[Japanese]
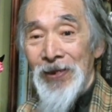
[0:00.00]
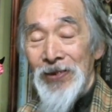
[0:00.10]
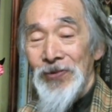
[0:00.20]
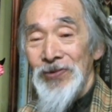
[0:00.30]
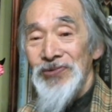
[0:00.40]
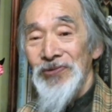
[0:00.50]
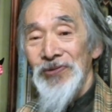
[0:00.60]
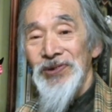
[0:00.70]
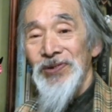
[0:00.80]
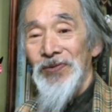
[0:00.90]
でこの守
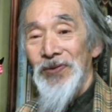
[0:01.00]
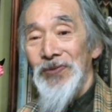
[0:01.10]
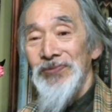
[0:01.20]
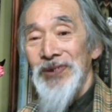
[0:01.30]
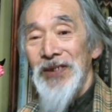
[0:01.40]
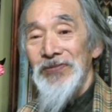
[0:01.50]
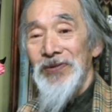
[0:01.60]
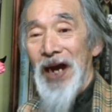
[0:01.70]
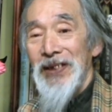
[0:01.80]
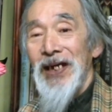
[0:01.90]
護地頭を置くってい
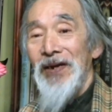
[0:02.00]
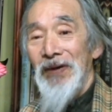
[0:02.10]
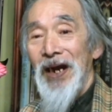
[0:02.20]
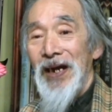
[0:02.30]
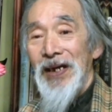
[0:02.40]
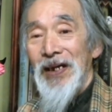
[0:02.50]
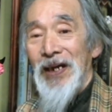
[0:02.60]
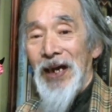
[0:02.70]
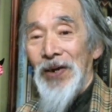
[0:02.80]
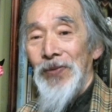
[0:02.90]
うアイデアは
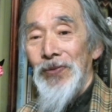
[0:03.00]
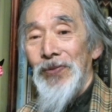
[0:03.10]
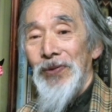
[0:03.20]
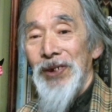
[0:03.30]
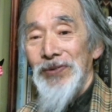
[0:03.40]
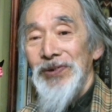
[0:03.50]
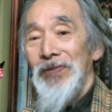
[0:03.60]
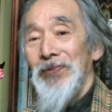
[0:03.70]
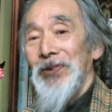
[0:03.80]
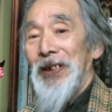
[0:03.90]
大江
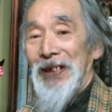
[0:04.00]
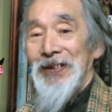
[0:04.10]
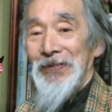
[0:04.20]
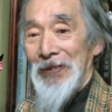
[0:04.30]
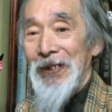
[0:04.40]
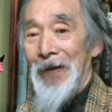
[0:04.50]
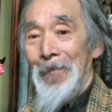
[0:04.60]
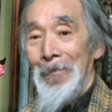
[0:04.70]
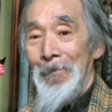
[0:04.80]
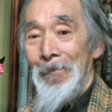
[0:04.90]
広元が出してるわけ。
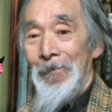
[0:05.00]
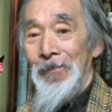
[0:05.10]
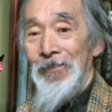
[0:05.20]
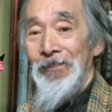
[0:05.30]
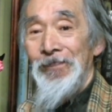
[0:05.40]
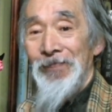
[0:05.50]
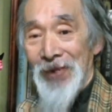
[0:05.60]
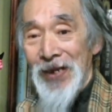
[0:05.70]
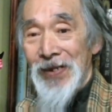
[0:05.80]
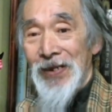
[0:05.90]
あの人すごいですね。
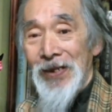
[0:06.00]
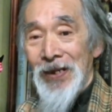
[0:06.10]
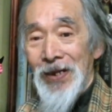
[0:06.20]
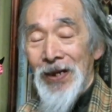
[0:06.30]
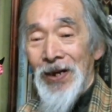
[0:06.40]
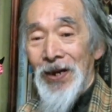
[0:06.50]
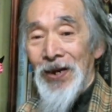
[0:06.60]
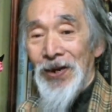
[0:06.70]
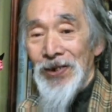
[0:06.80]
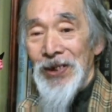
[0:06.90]
な、
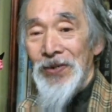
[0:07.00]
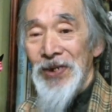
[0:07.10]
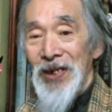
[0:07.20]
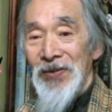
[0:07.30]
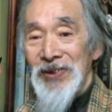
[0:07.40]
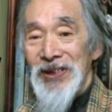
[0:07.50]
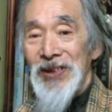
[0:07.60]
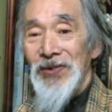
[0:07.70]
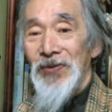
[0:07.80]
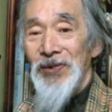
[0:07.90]
ほんでこれの
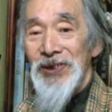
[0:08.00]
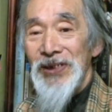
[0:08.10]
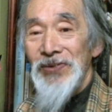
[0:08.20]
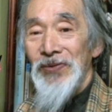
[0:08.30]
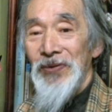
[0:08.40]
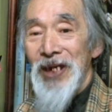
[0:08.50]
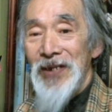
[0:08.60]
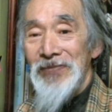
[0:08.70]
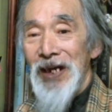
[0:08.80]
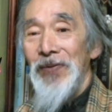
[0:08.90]
実行
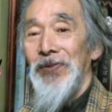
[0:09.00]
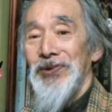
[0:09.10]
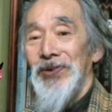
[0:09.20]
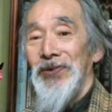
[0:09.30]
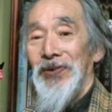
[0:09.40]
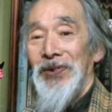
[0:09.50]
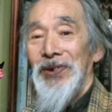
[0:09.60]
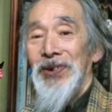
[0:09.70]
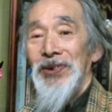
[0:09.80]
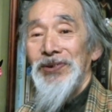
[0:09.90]
役が北条
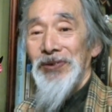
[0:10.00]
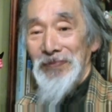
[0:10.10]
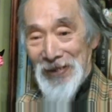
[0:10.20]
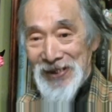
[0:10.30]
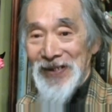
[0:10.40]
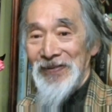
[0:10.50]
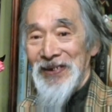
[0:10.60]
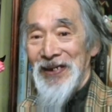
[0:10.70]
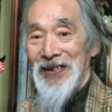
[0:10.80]
時政な